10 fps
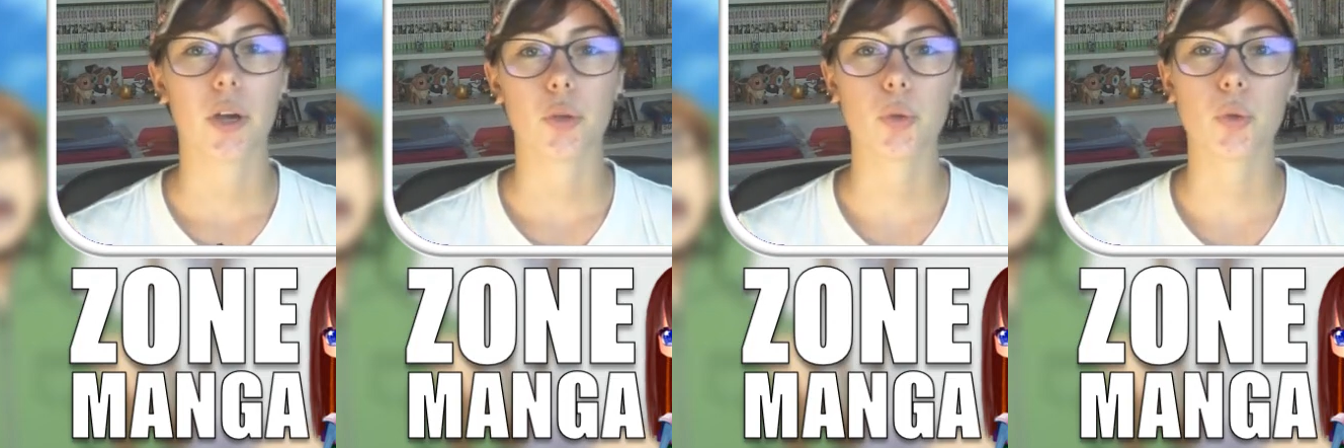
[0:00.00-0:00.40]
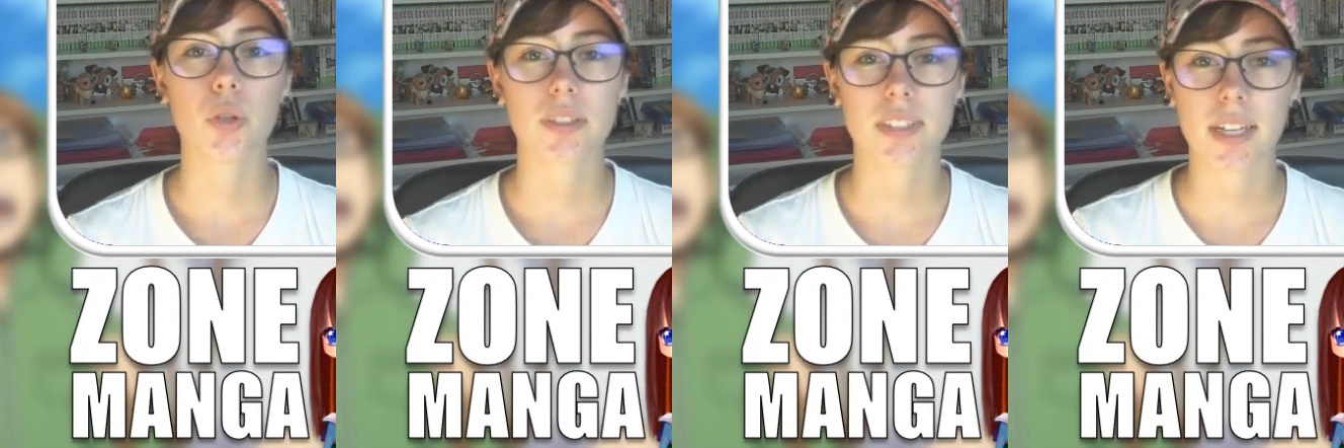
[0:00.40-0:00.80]

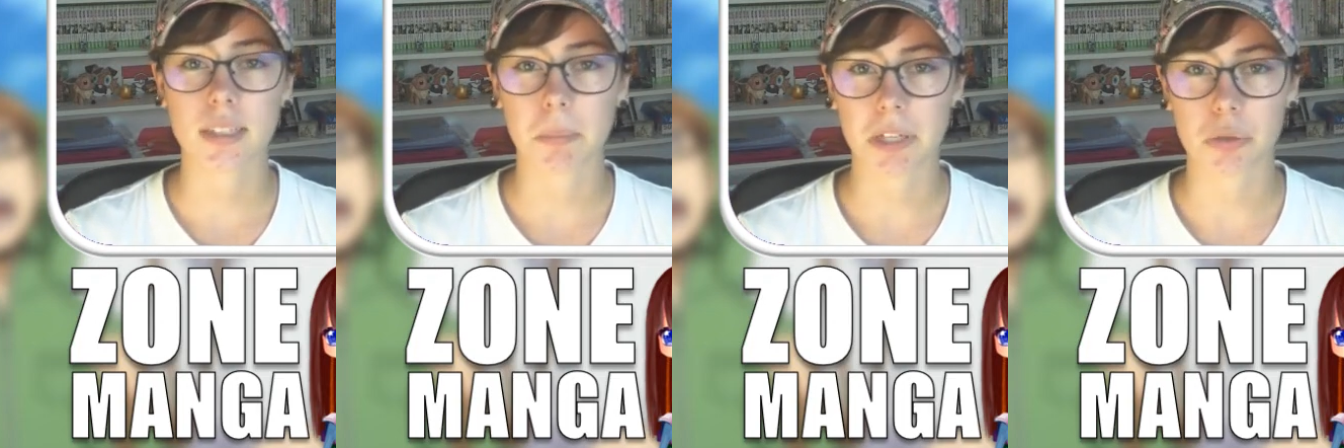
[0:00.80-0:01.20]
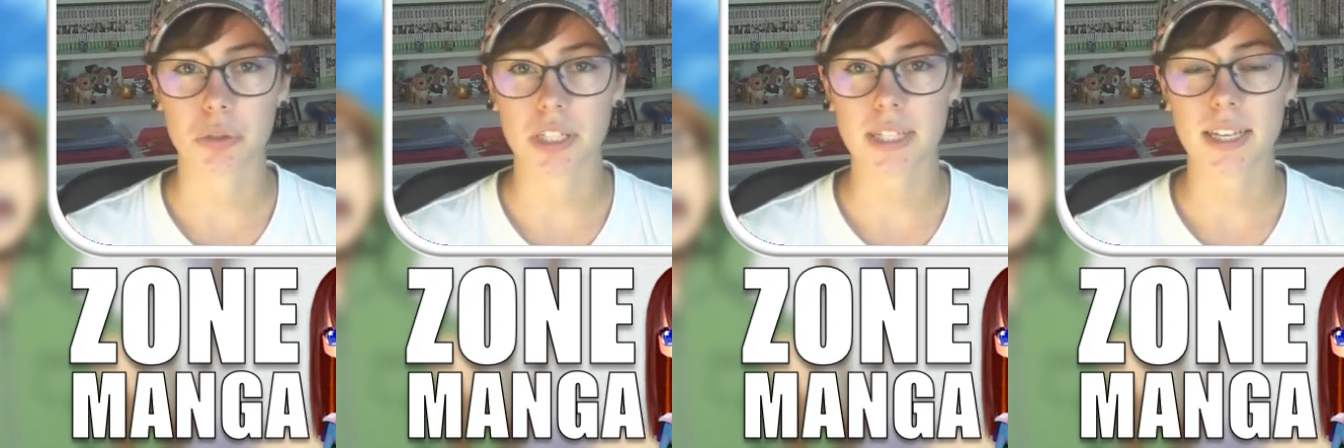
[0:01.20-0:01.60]
Yugo aussi a des
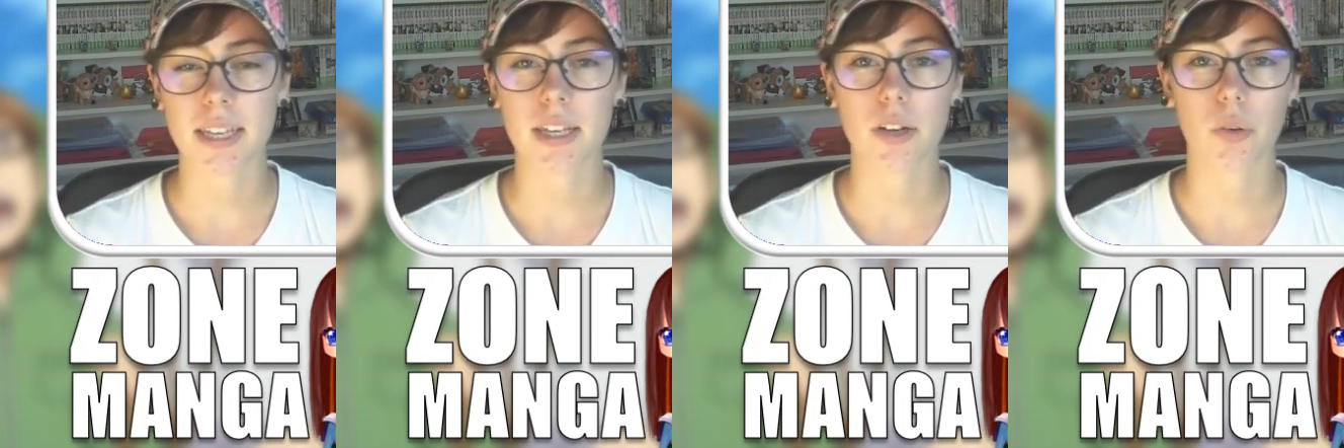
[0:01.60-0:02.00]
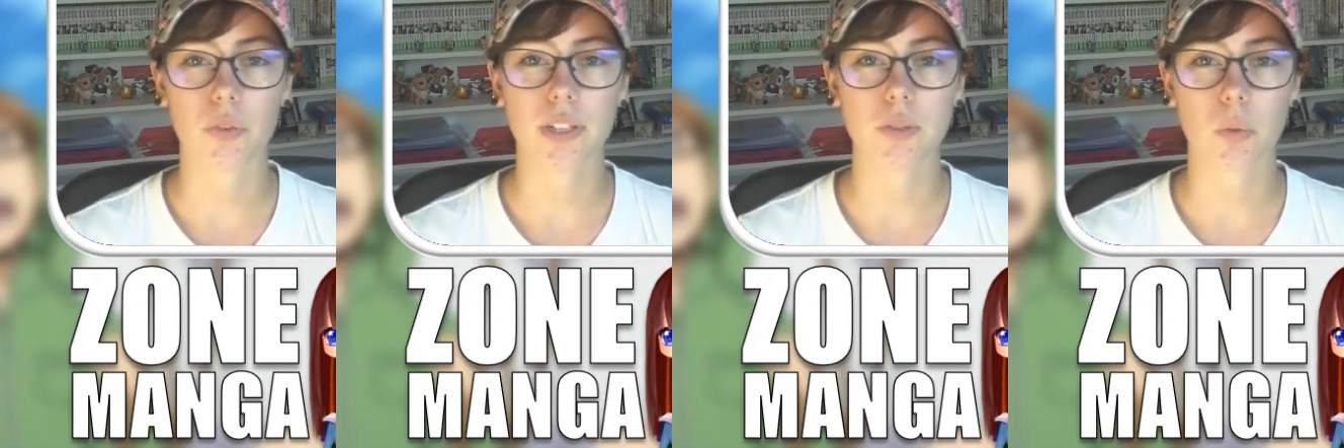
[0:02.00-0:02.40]
préjugés et en
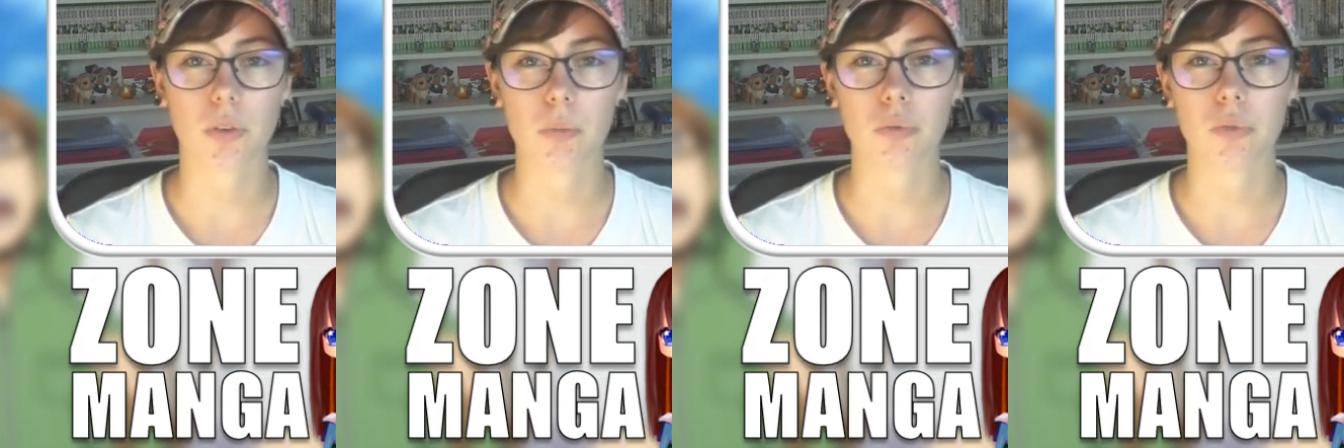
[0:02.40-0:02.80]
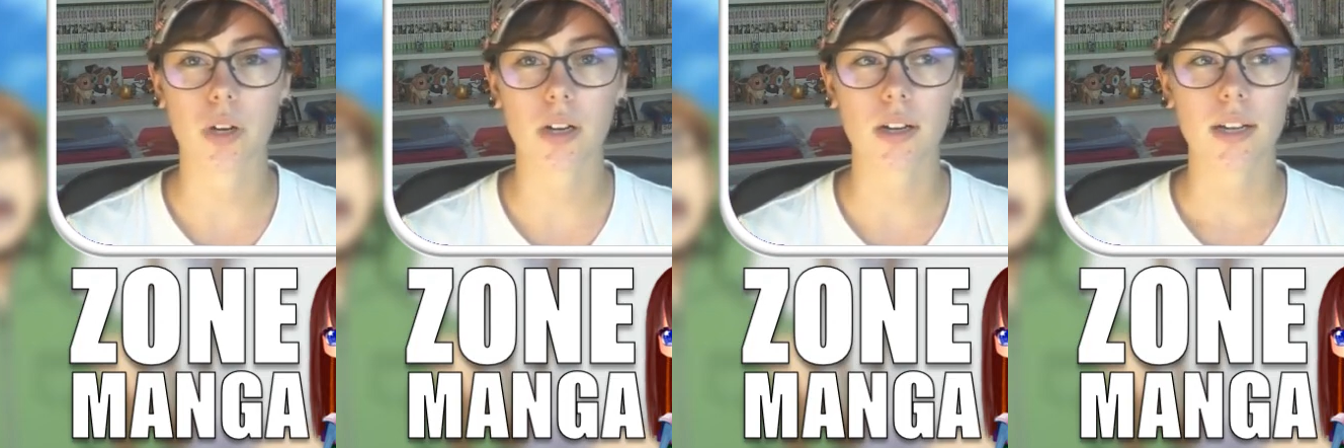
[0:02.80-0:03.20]
fait, on va
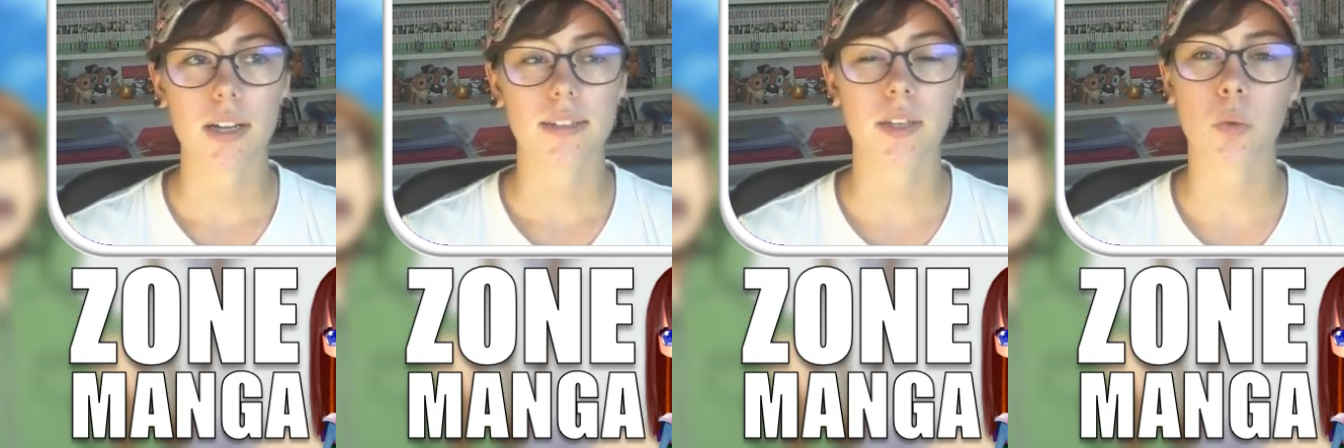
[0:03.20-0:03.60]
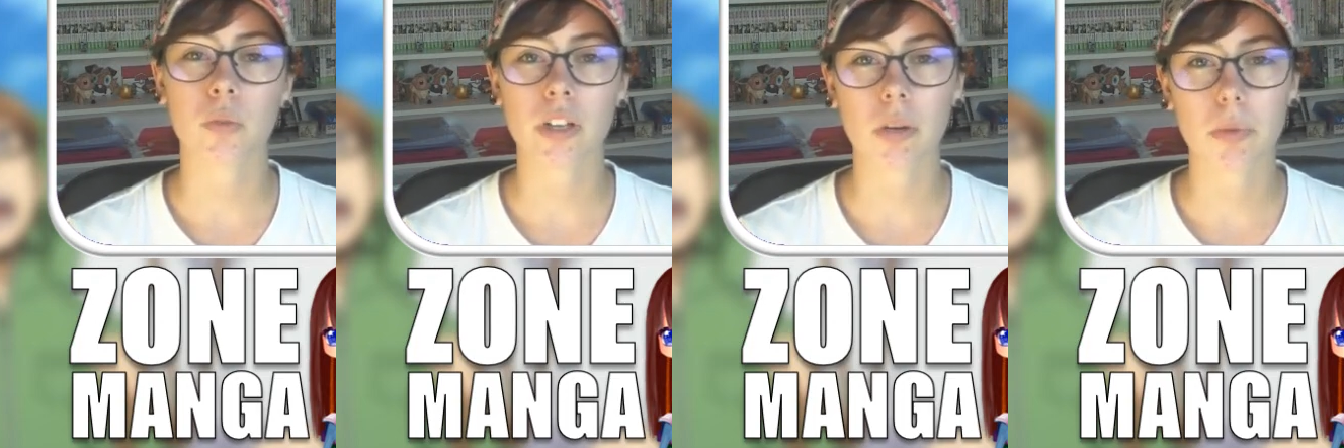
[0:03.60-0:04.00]
pouvoir
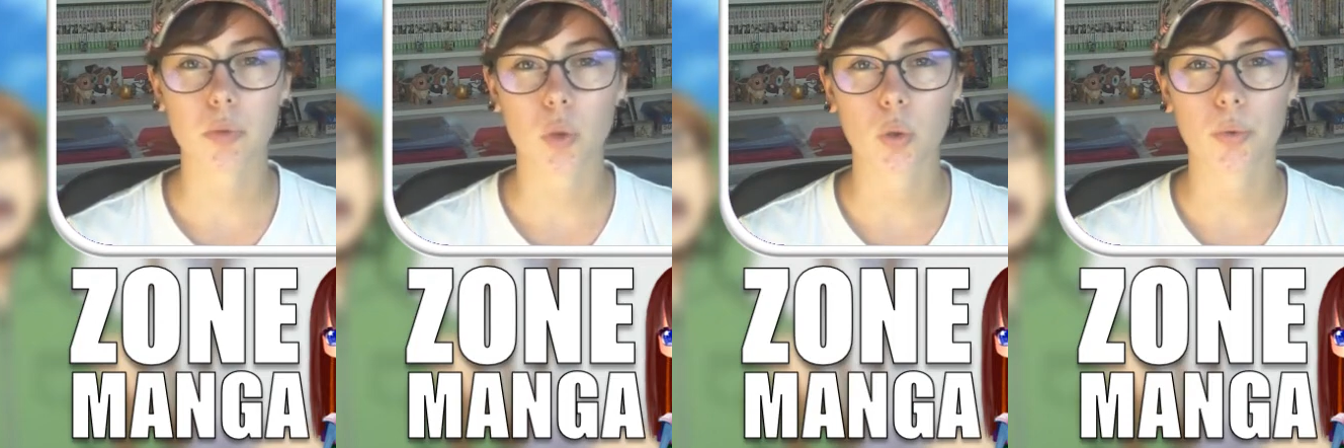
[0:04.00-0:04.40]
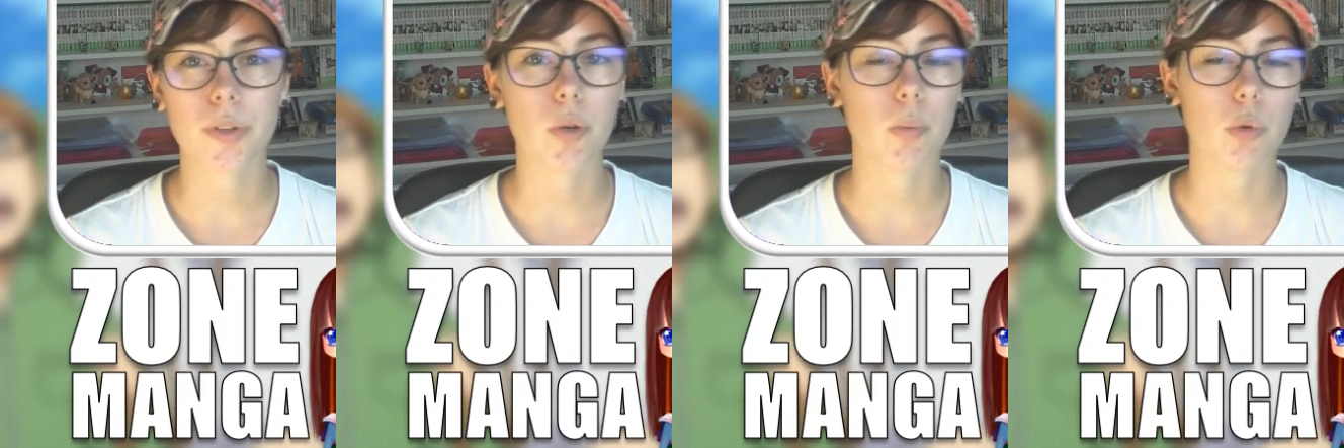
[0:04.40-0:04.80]
découvrir en même temps que
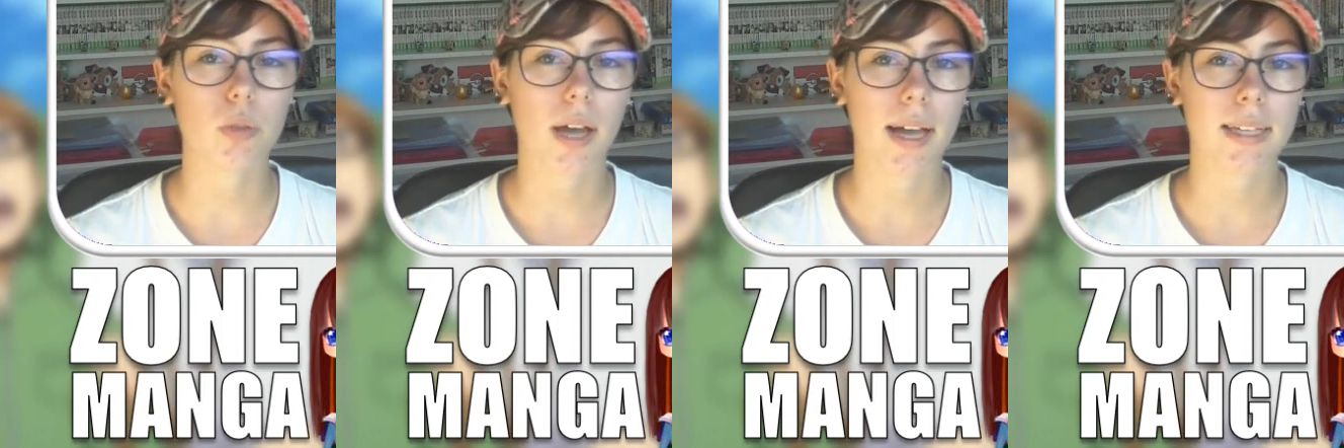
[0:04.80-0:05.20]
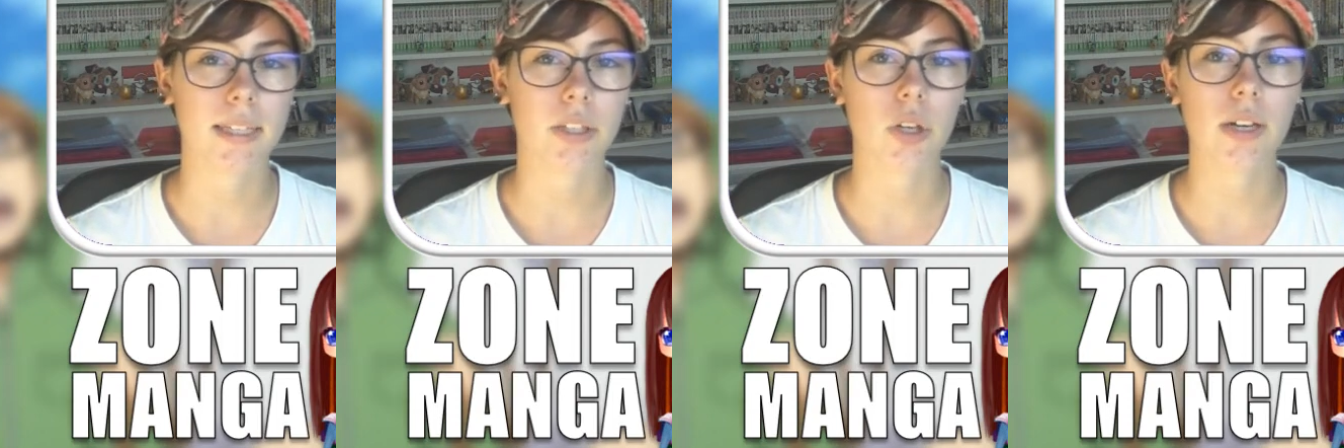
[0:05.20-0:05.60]
lui le monde
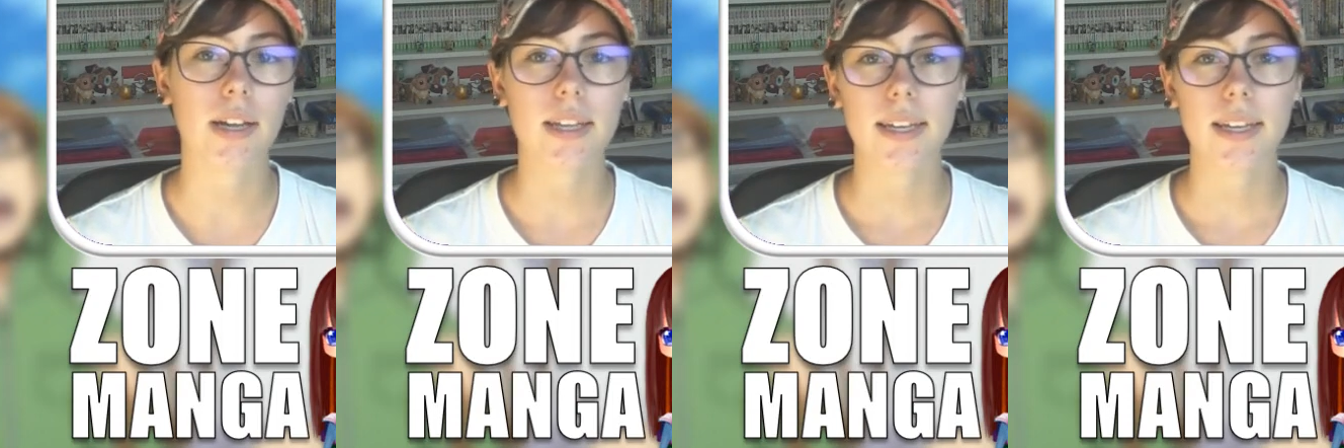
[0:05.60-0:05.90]
agricole